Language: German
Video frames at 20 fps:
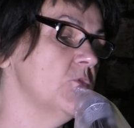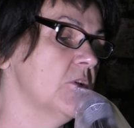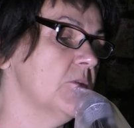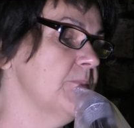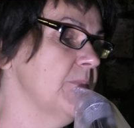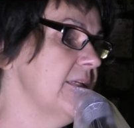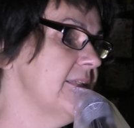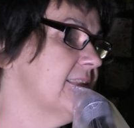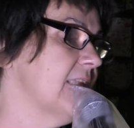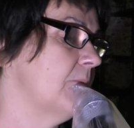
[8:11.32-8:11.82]
und
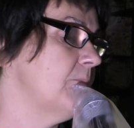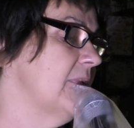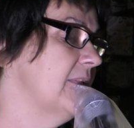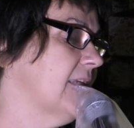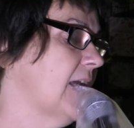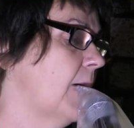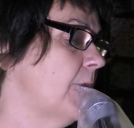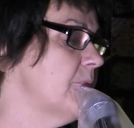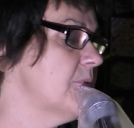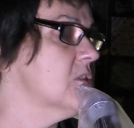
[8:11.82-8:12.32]
mich
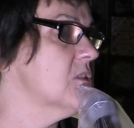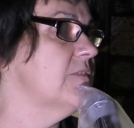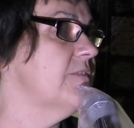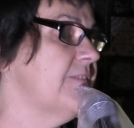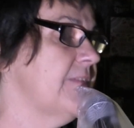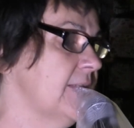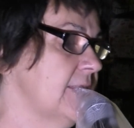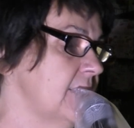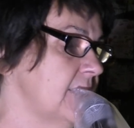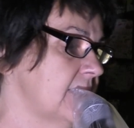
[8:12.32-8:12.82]
damit
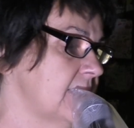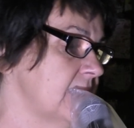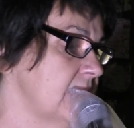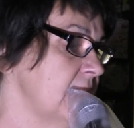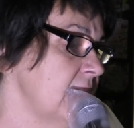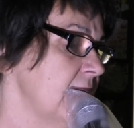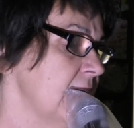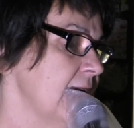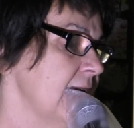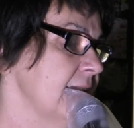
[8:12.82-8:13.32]
abzufinden,